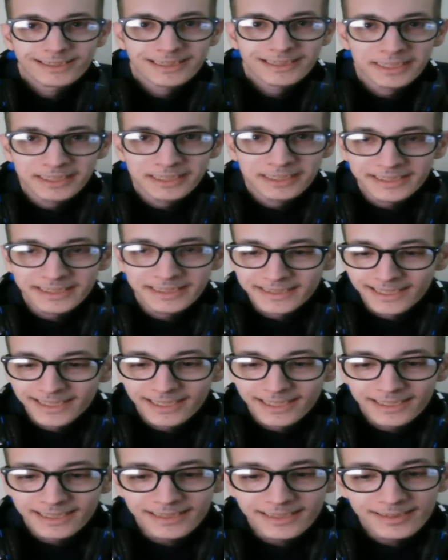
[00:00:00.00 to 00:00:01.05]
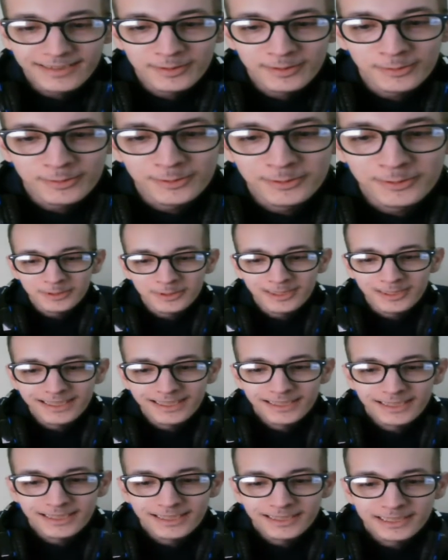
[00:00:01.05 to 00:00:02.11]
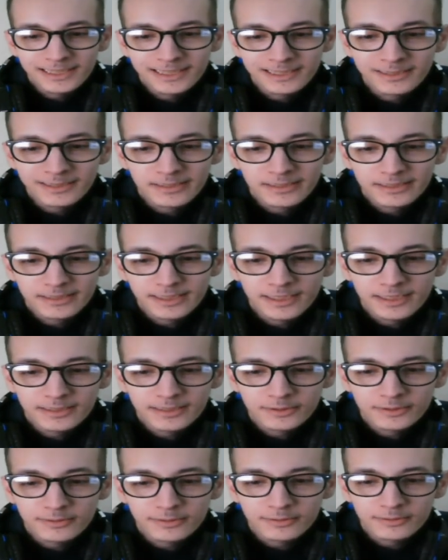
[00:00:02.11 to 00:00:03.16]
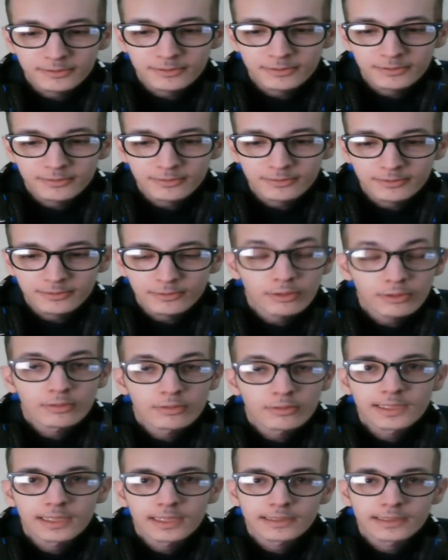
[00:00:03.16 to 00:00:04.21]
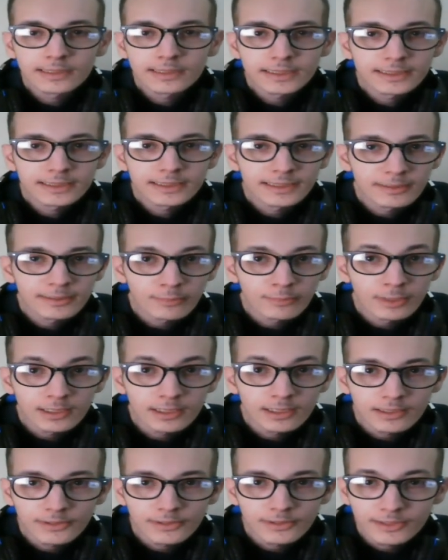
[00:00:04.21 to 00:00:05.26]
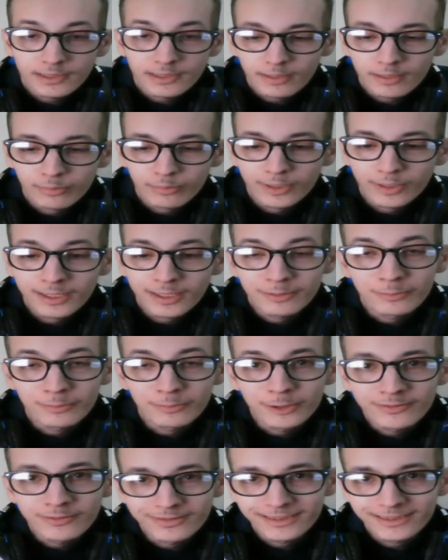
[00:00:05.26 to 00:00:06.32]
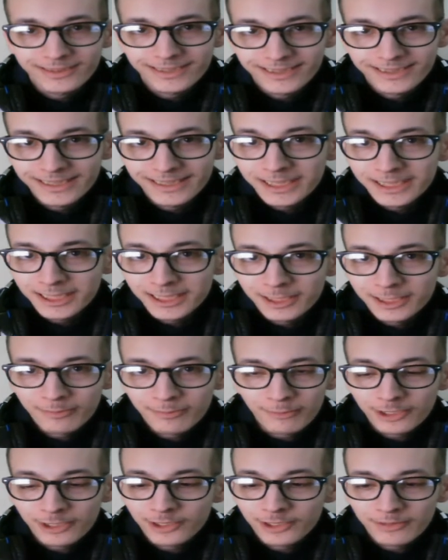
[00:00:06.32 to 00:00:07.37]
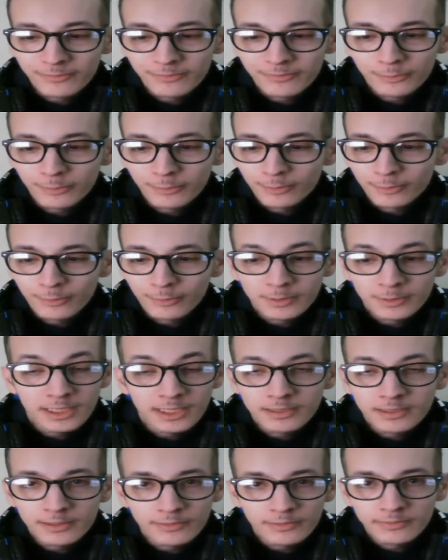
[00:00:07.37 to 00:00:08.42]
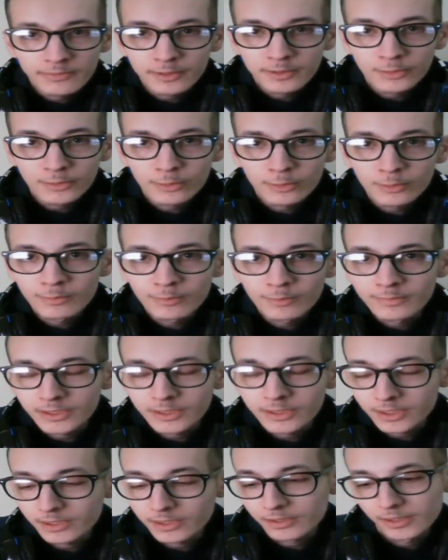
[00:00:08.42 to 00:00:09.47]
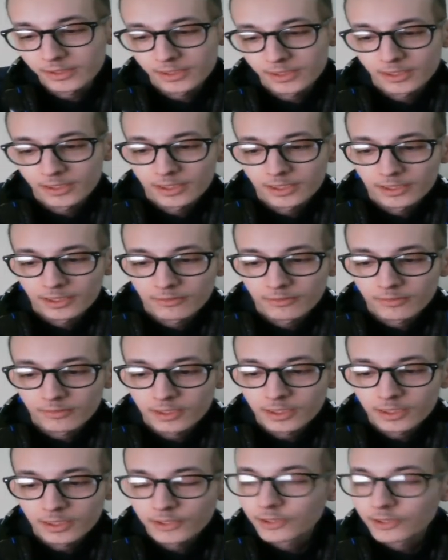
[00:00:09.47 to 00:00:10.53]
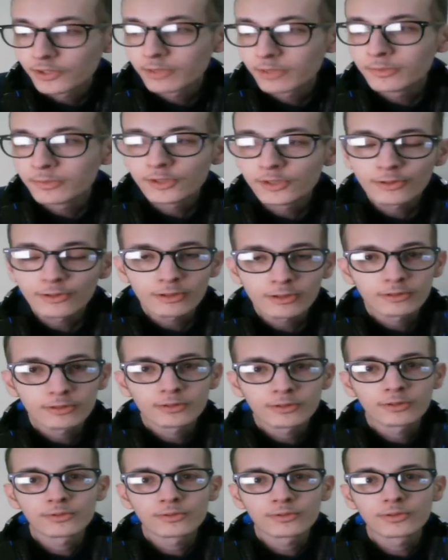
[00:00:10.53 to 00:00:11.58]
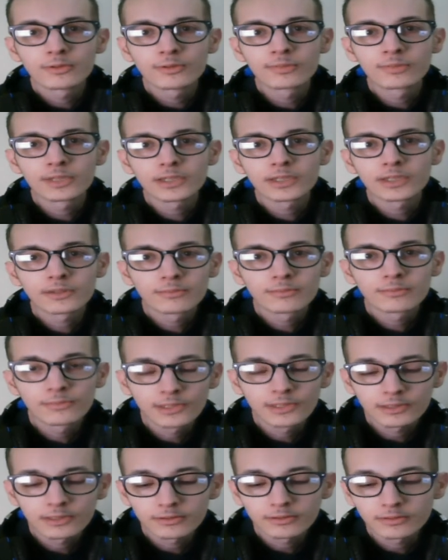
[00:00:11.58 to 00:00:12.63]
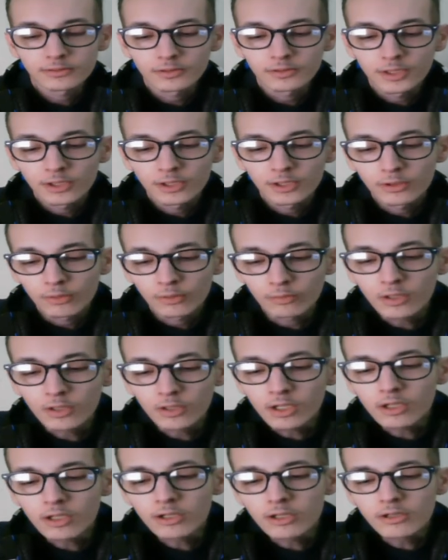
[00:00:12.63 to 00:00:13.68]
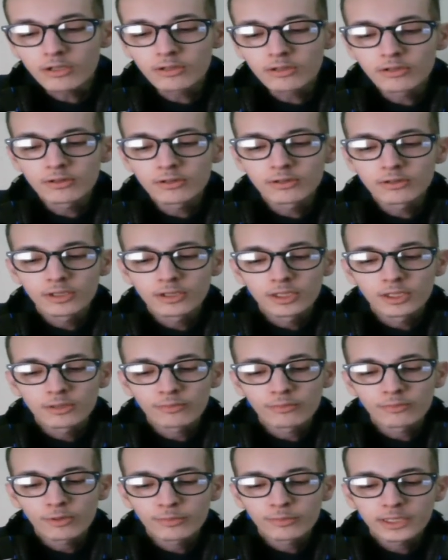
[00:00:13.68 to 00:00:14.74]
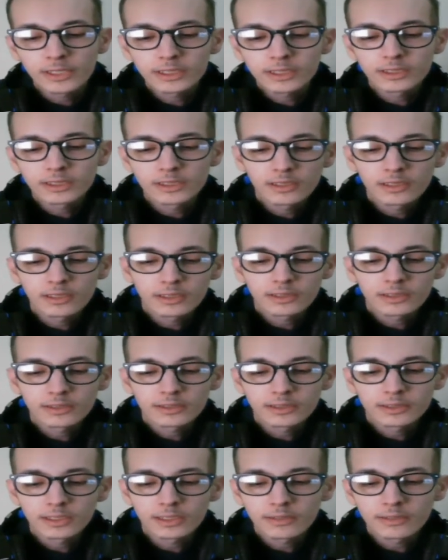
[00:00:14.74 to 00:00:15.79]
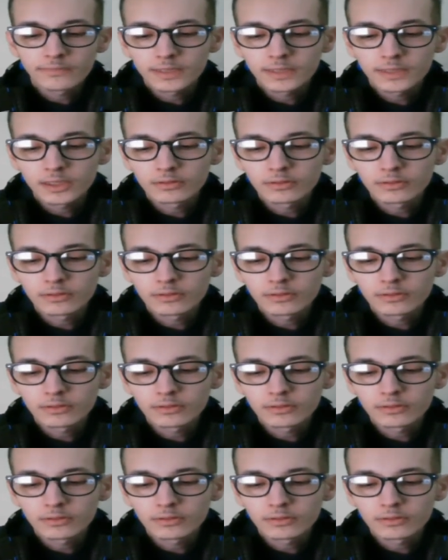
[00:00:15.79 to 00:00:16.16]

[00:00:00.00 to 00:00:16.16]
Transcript: ça déstresse, euh, ça garde. Euh, en gros, ça guérit des maladies, apparemment. Moi, j'ai vu aucun effet dessus, mais voilà, j'ai jamais genre entendu une personne dire euh, Ouais, mon père, il, il avait